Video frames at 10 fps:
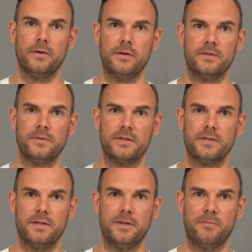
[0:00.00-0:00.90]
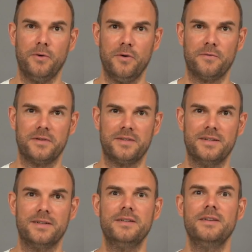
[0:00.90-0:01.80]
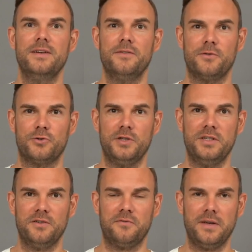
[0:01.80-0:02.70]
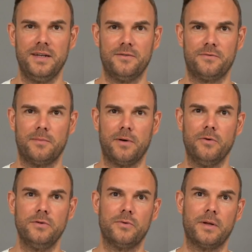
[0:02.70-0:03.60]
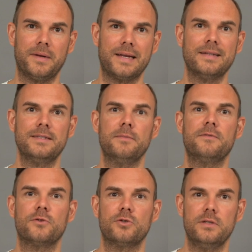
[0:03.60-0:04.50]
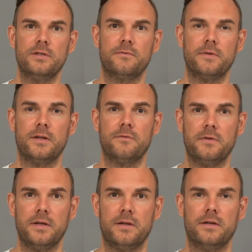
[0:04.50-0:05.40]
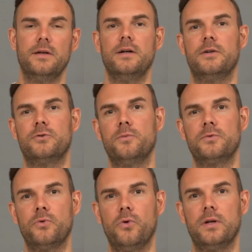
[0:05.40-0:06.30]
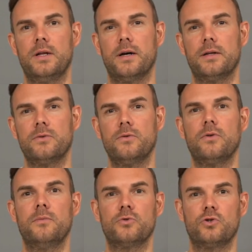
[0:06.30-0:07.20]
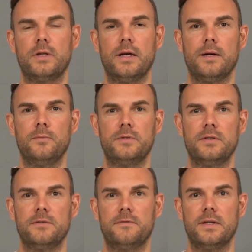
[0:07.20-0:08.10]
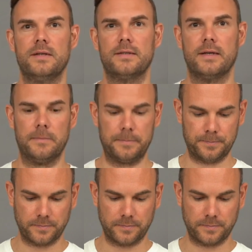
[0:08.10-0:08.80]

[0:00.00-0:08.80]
Und deswegen sind in den Blow-Off-Ventilen verschiedene Federn verbaut oder man kann sie mit verschiedenen Federn wählen. Also umso höher der Ladedruck, umso stärker muss diese Feder sein.